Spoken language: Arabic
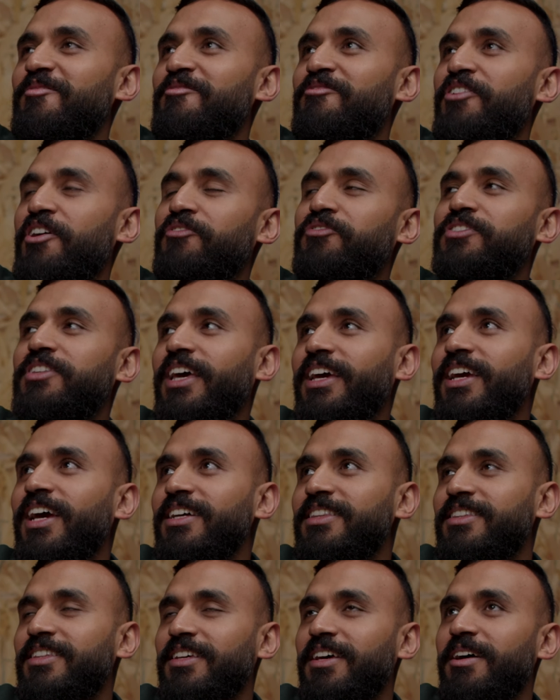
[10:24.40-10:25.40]
ففي
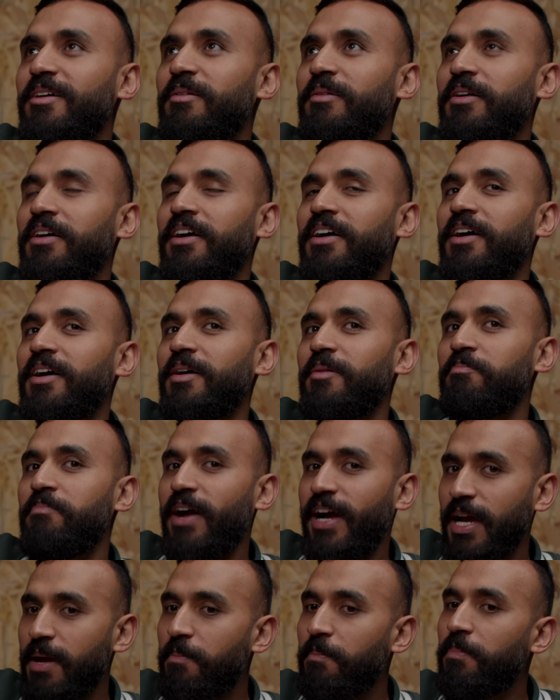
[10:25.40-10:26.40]
ديت آه،
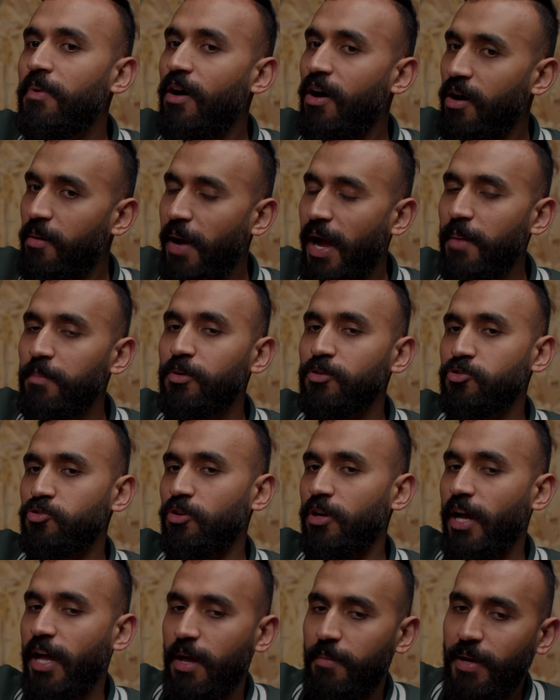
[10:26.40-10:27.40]
بحب اه بحب
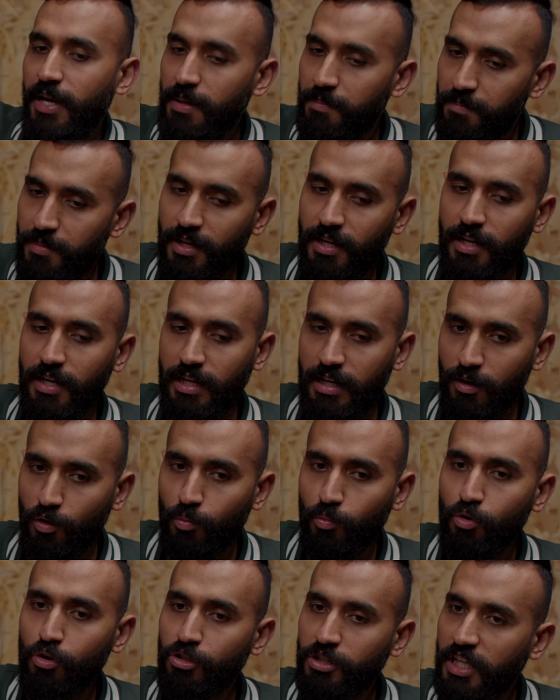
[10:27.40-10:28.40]
السرعه يعني بحب
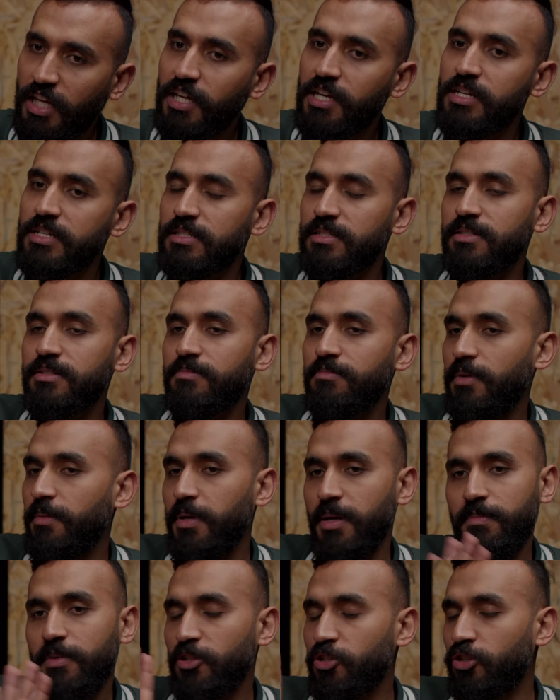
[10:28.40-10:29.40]
الامور تنجز ما
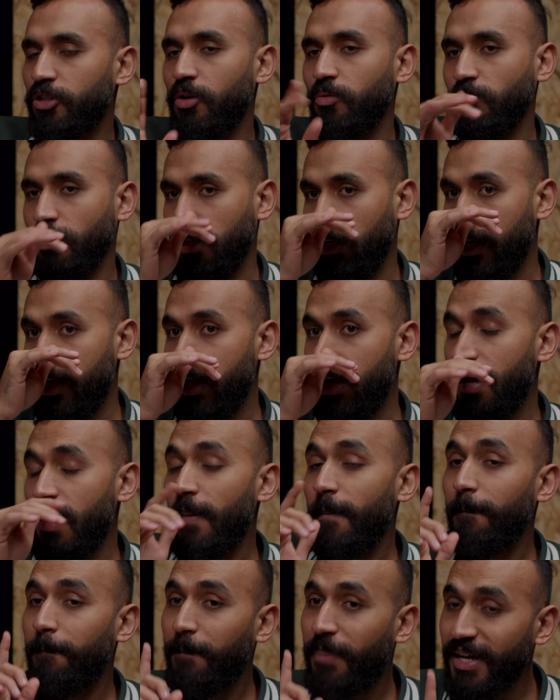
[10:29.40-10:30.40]
بحبهاش تطول اوكي
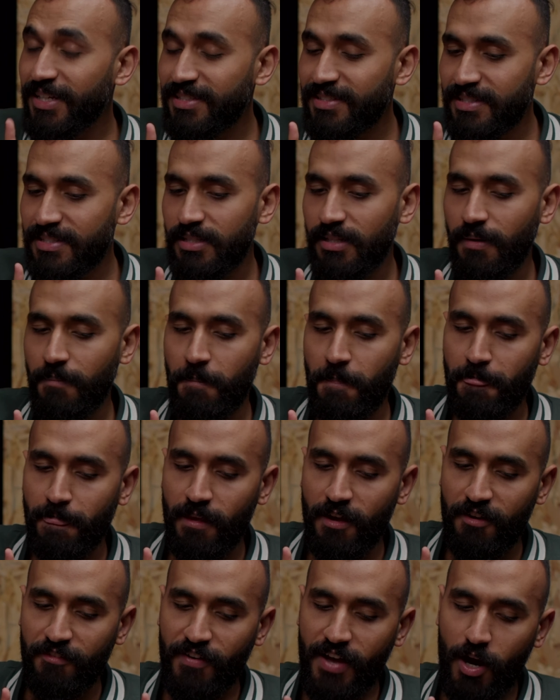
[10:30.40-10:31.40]
بس
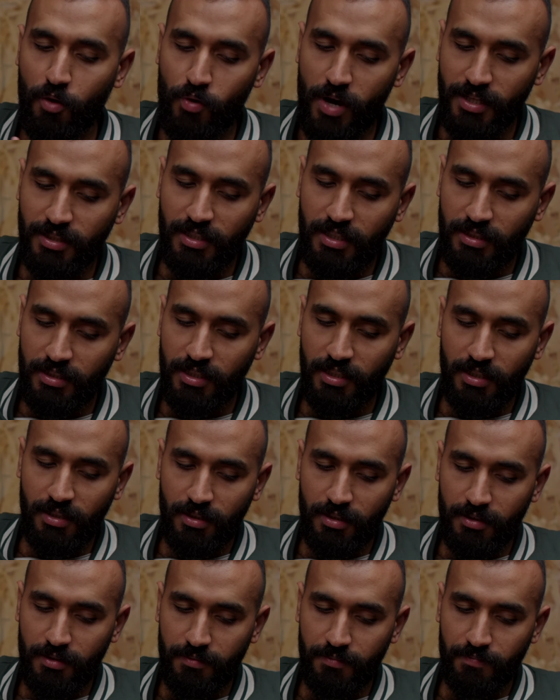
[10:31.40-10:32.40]
في اوقات
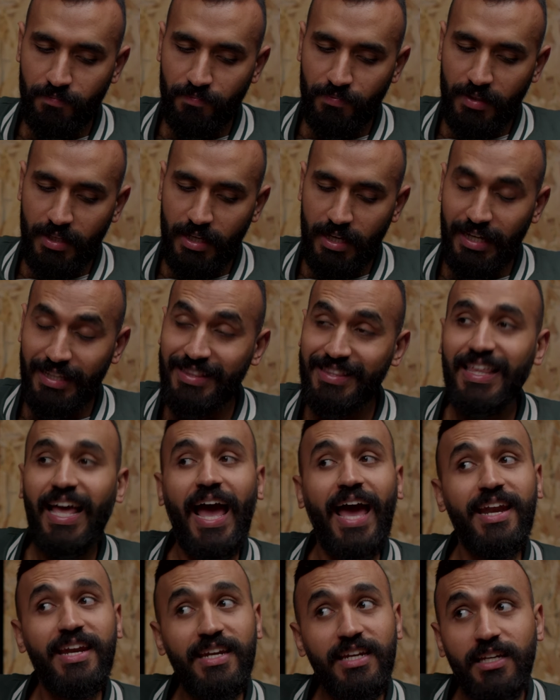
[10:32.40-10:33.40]
كتير
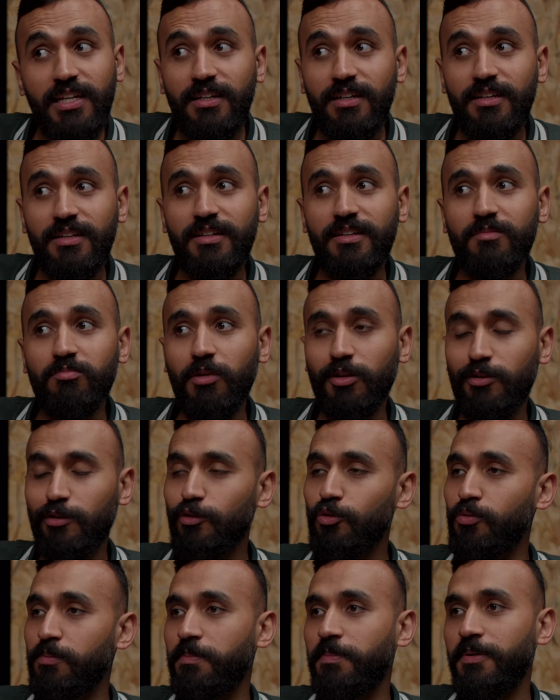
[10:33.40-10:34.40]
التأني
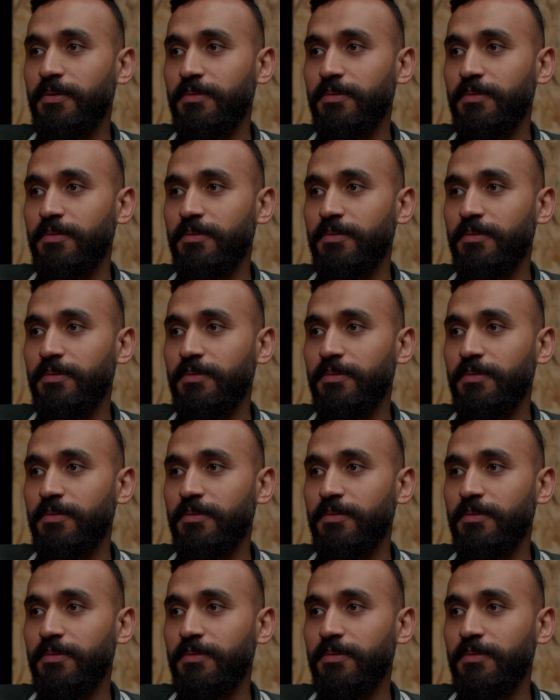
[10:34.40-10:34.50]
مطلوب